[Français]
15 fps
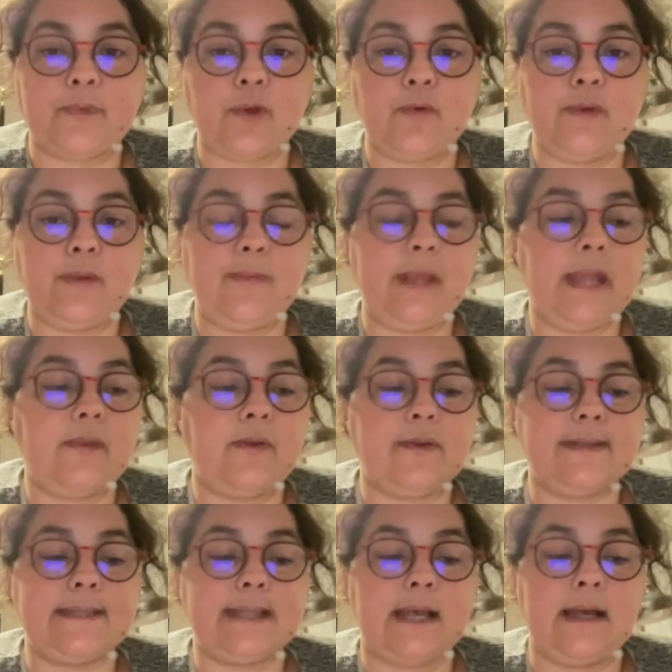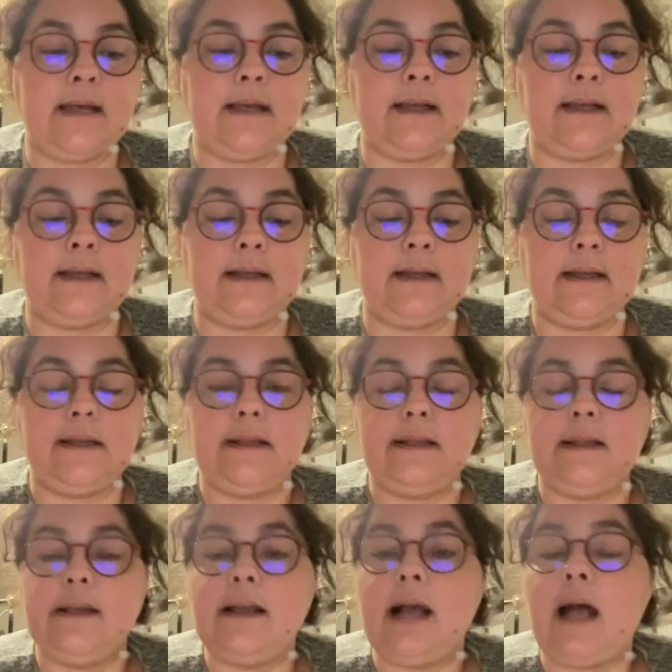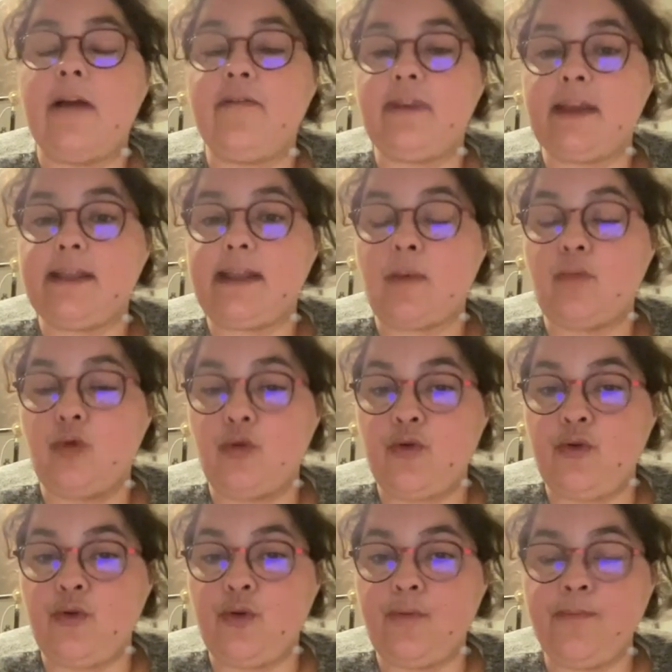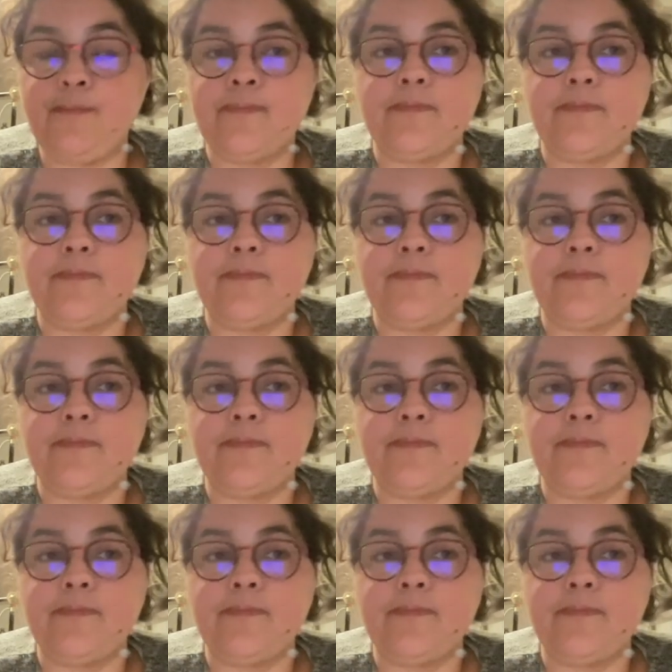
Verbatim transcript: on est bien dans un, véritable lieu.